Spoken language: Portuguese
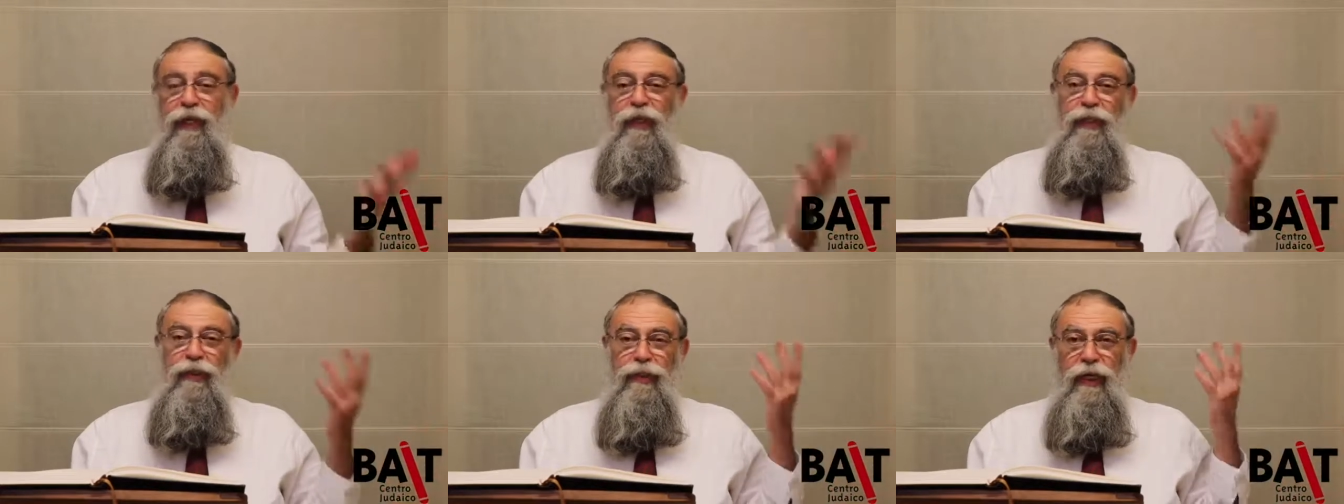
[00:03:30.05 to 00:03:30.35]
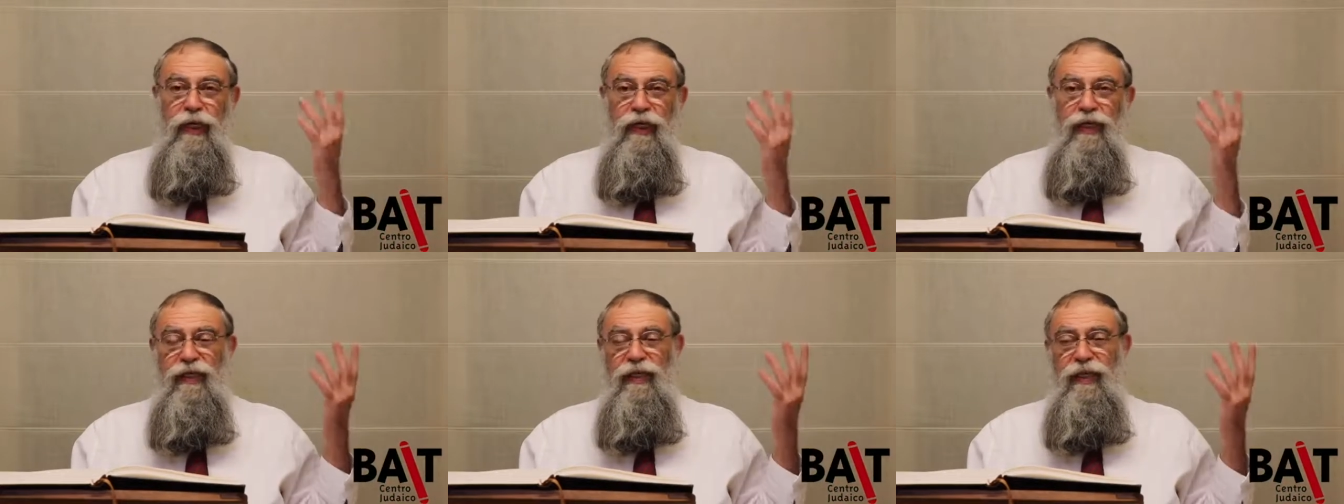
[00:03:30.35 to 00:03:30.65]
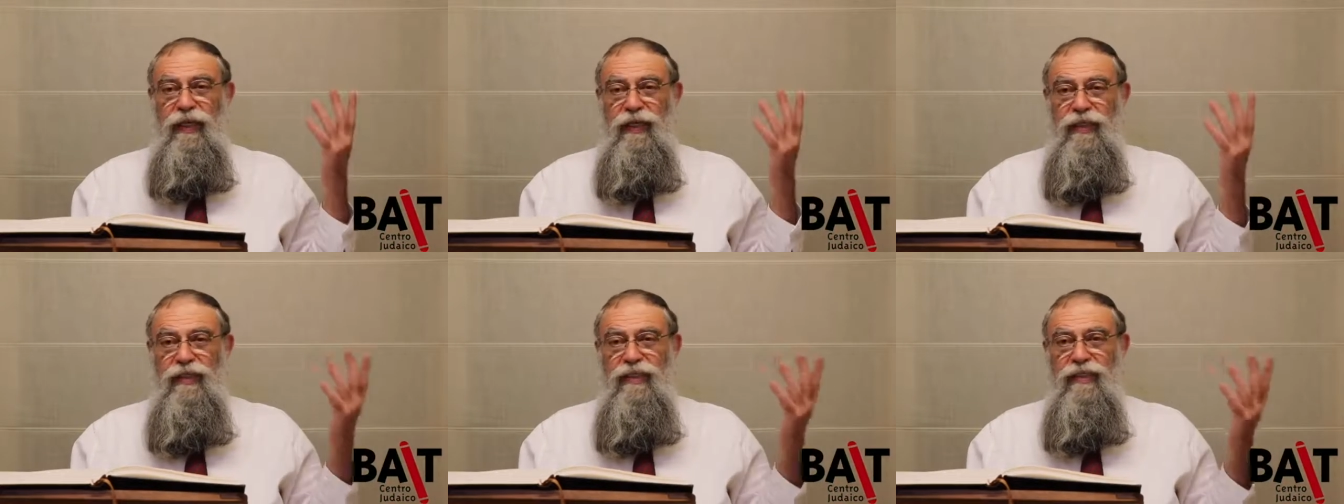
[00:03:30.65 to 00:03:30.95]
já que
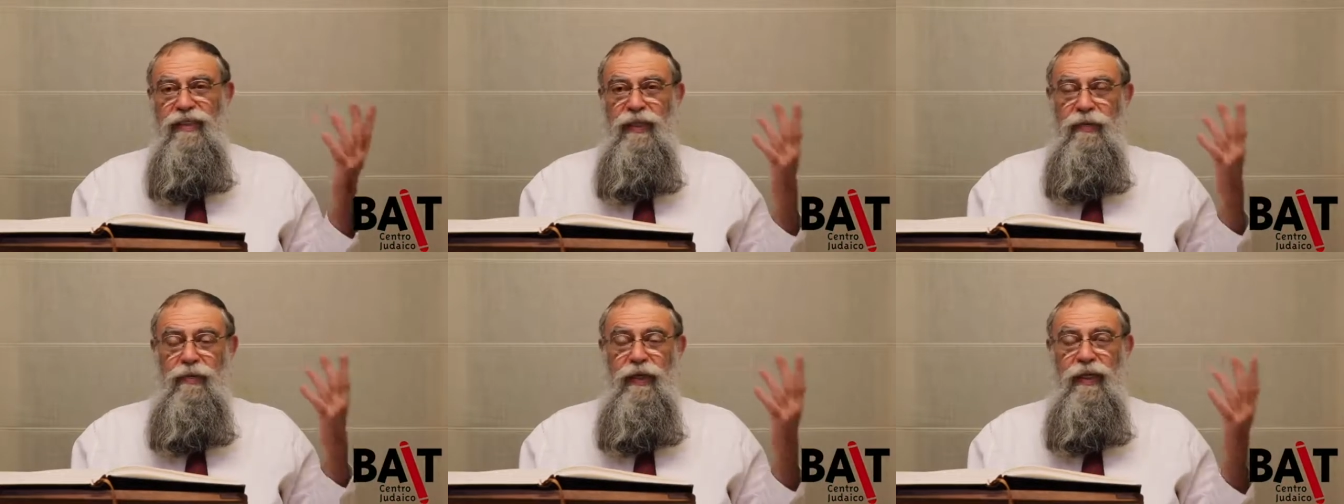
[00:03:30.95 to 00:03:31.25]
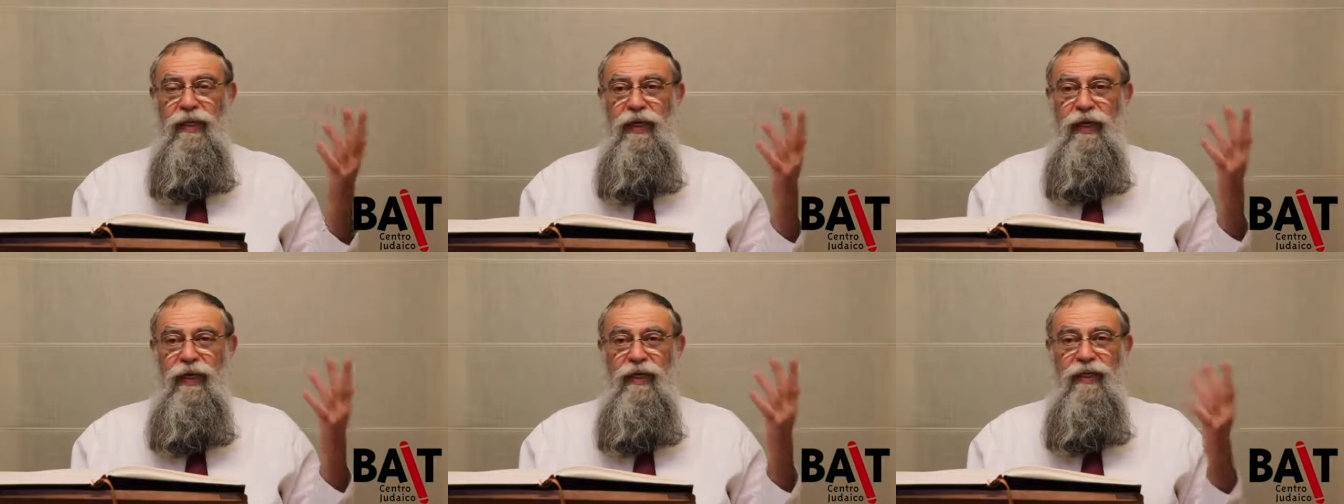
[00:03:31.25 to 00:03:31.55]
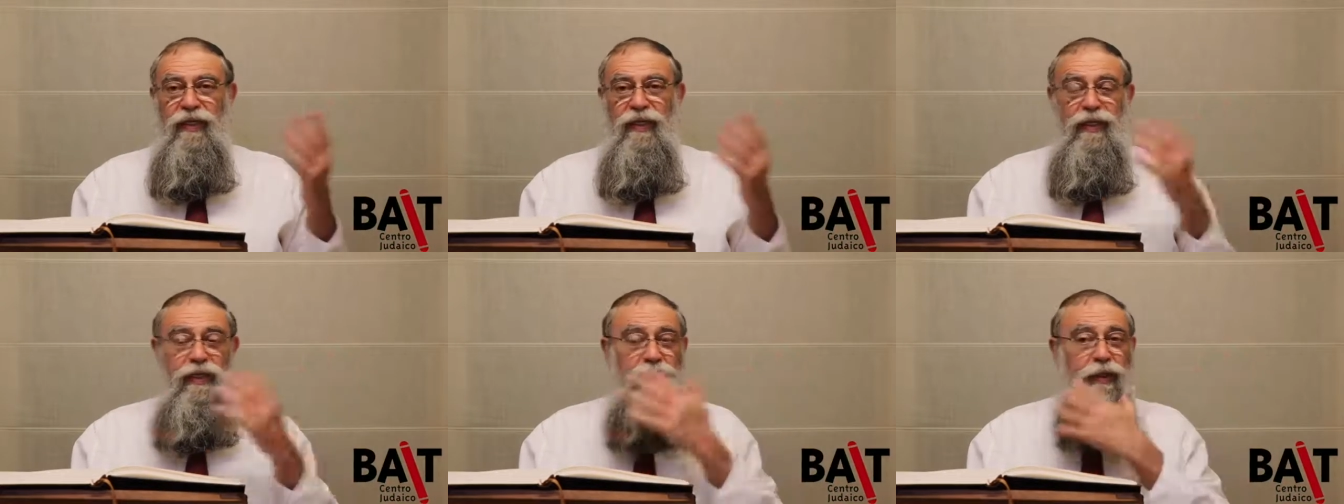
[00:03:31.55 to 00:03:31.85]
lá de cima
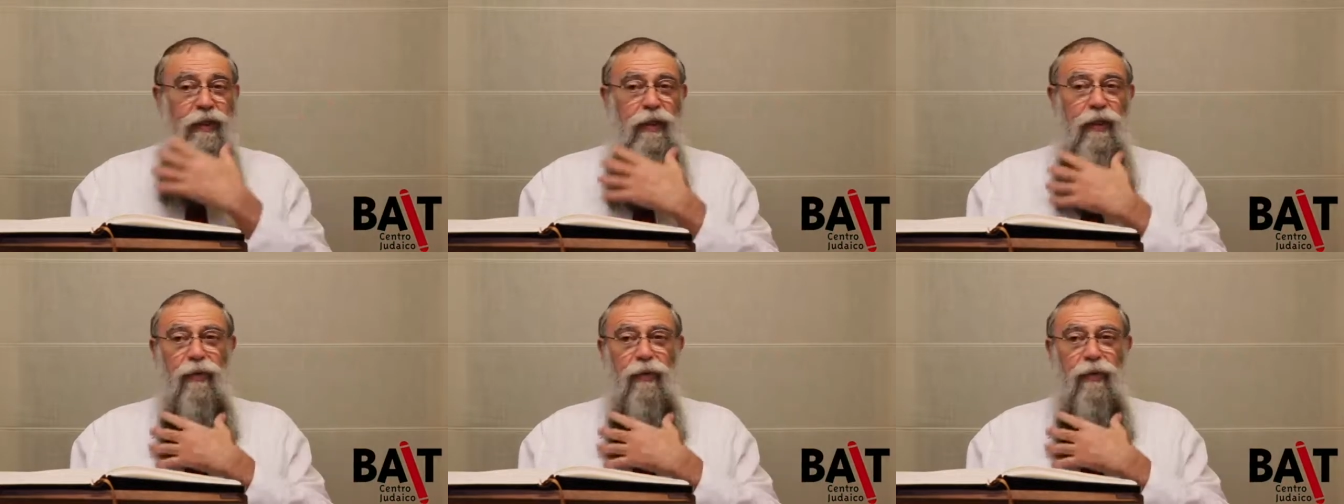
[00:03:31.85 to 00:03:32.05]
nada,